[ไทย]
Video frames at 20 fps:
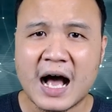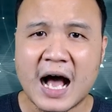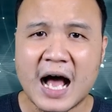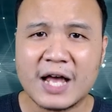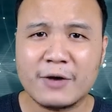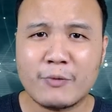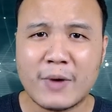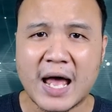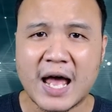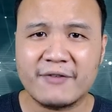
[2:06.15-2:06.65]

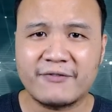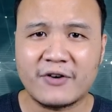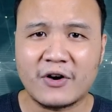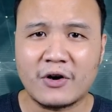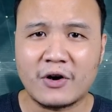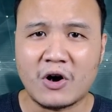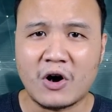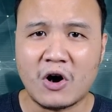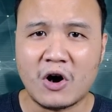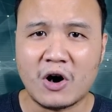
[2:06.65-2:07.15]
Eye Wear
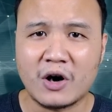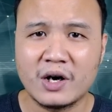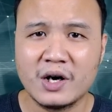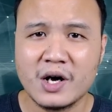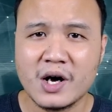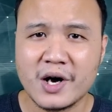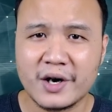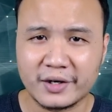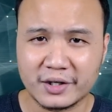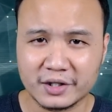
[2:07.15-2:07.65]
for All
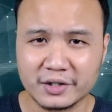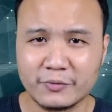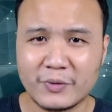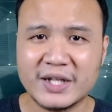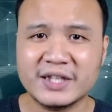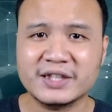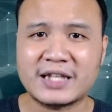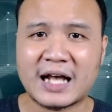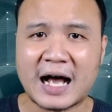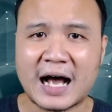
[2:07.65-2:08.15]
หรือ
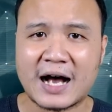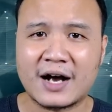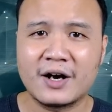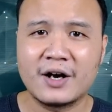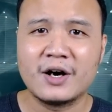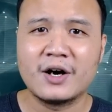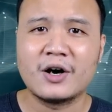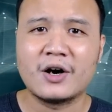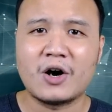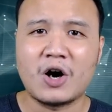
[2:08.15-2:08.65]
แว่นตา
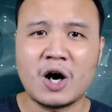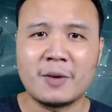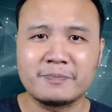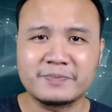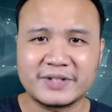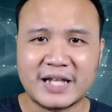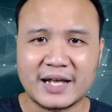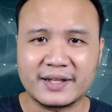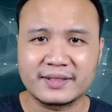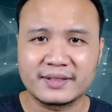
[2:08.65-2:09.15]

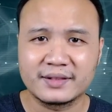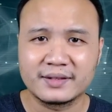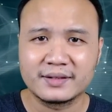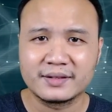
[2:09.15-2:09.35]
Optus